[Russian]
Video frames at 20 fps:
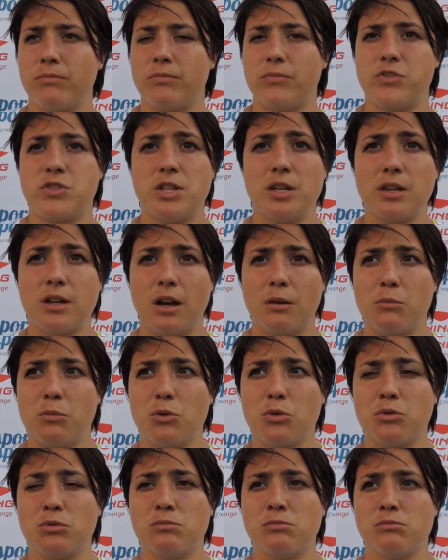всех,
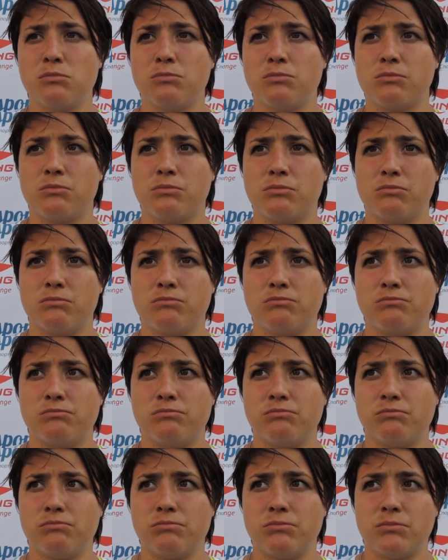кому
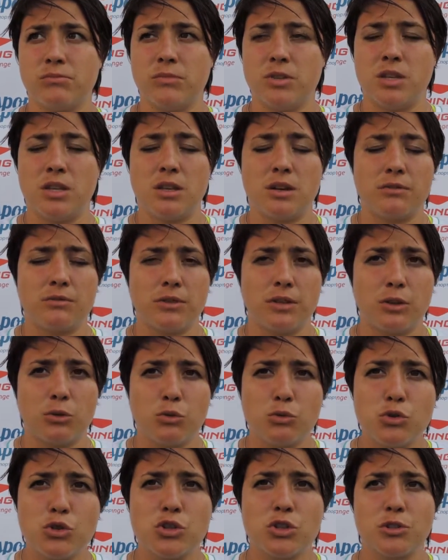
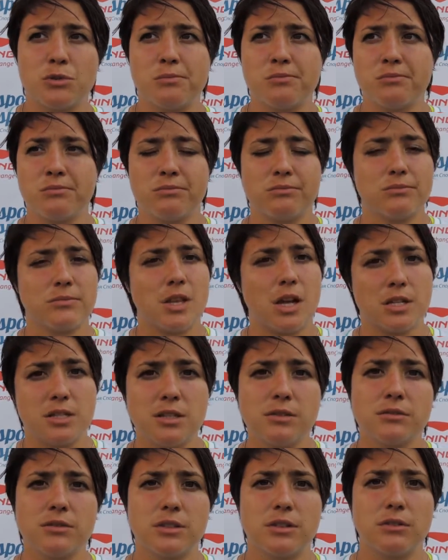неравнодушен
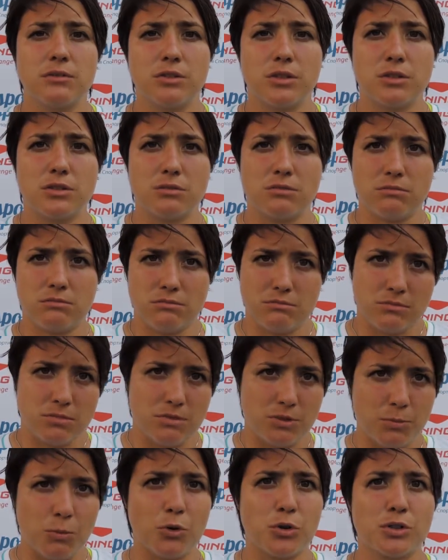активный вид
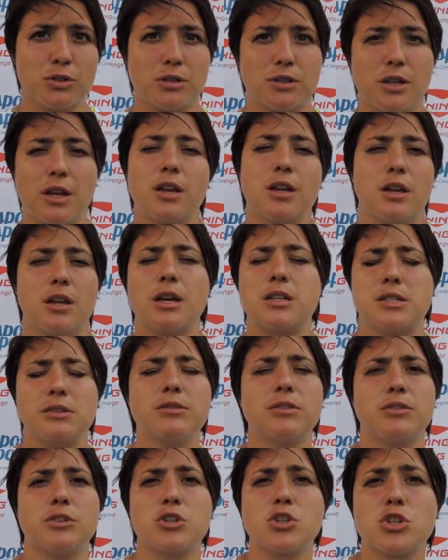спорта, да, или
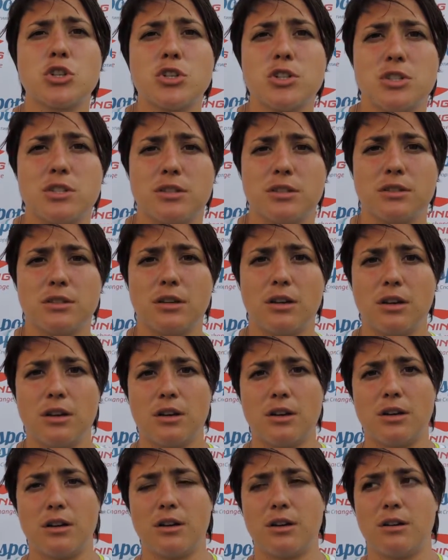активный вид жизни.
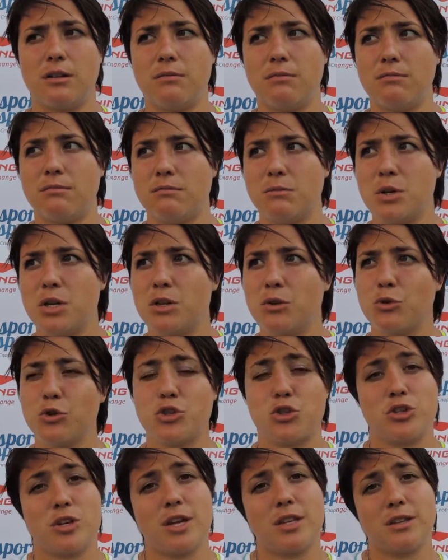Мы
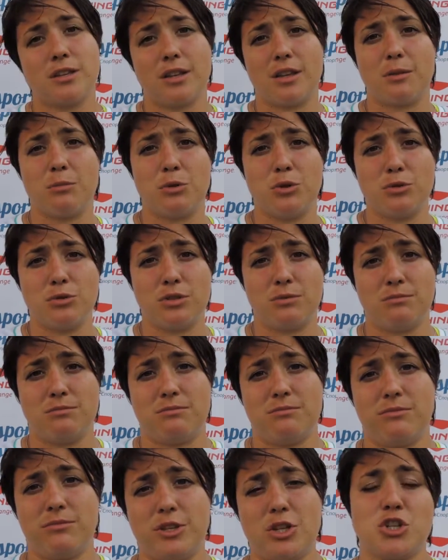очень рады таким людям
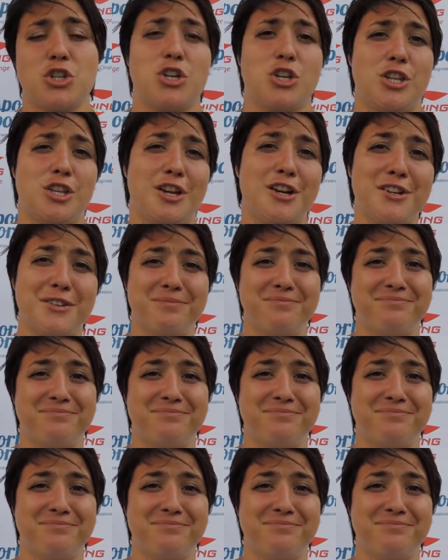в наших рядах.